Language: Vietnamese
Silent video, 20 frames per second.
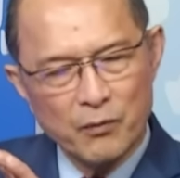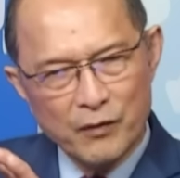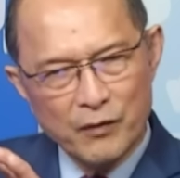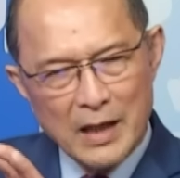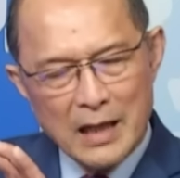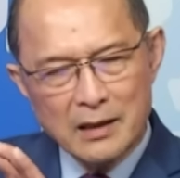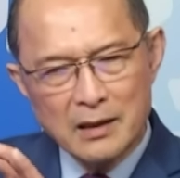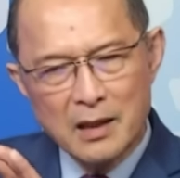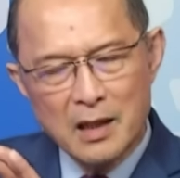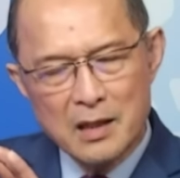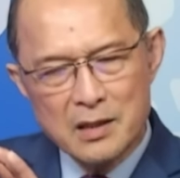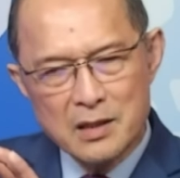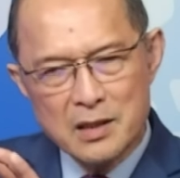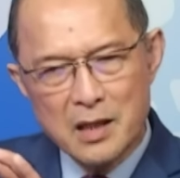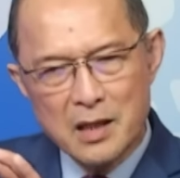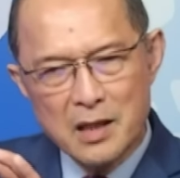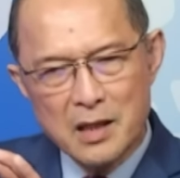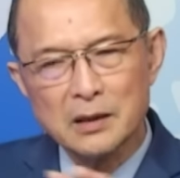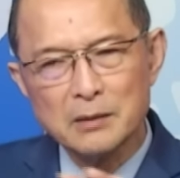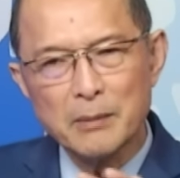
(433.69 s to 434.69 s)
các cơ
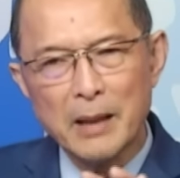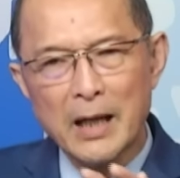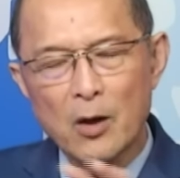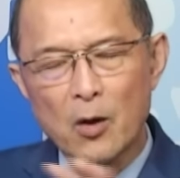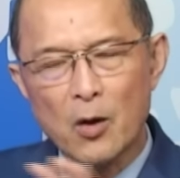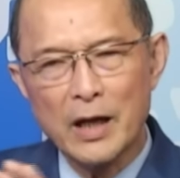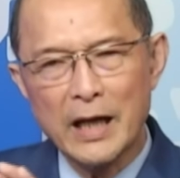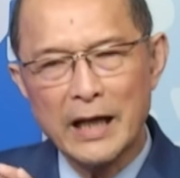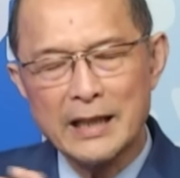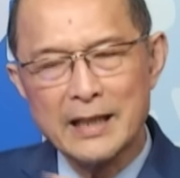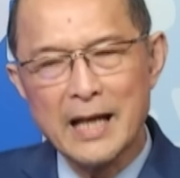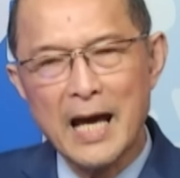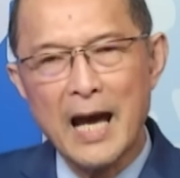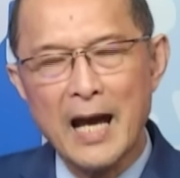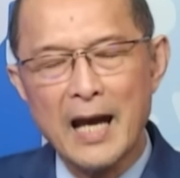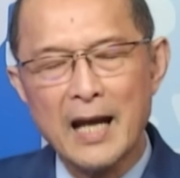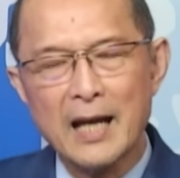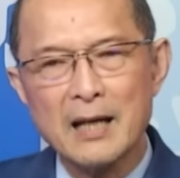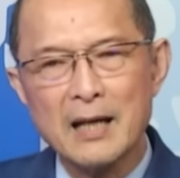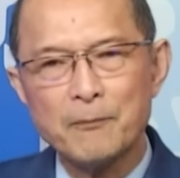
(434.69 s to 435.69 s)
sở thương mại họ hay
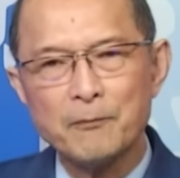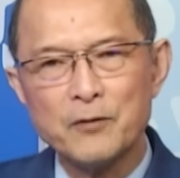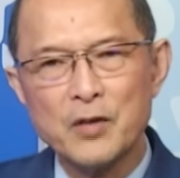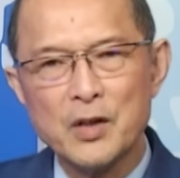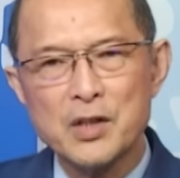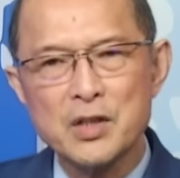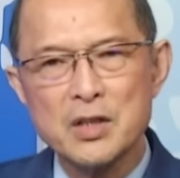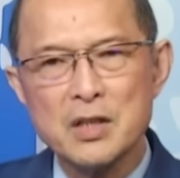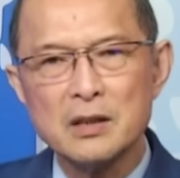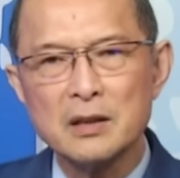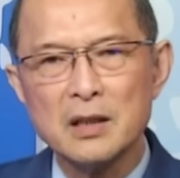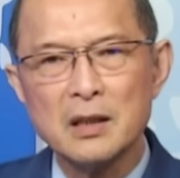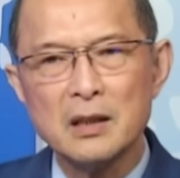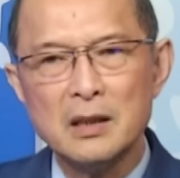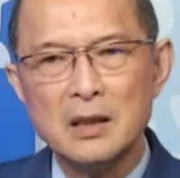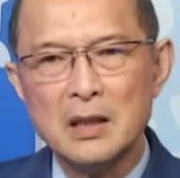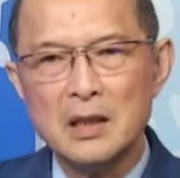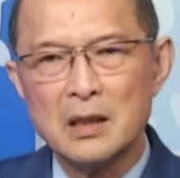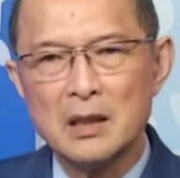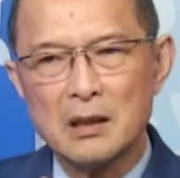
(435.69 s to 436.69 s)
để đó phía trước đó
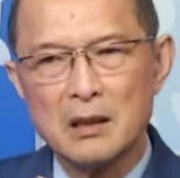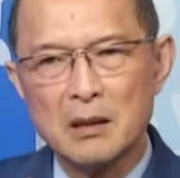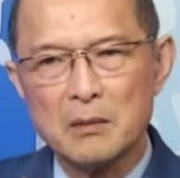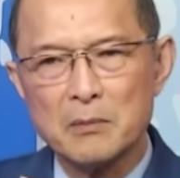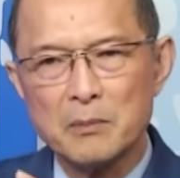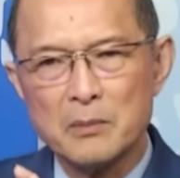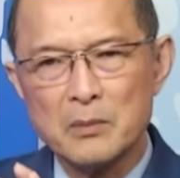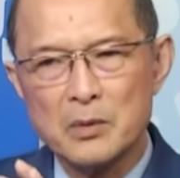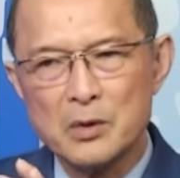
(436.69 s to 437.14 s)
à,